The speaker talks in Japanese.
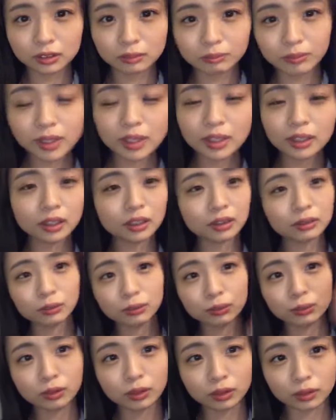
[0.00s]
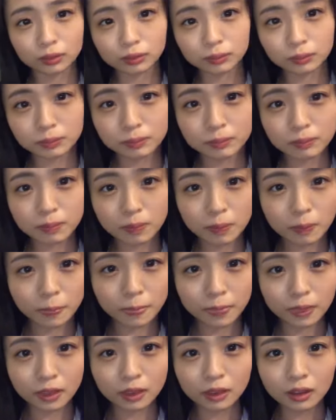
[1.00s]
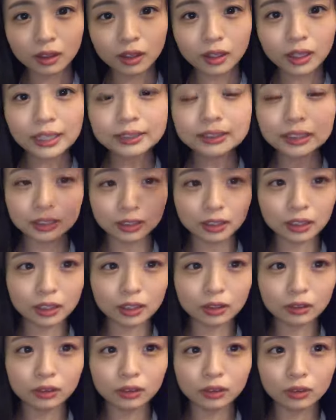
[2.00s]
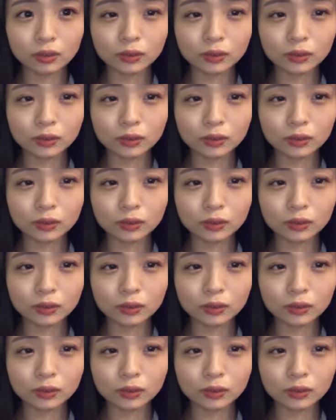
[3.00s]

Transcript: 免疫ってことかな傘ね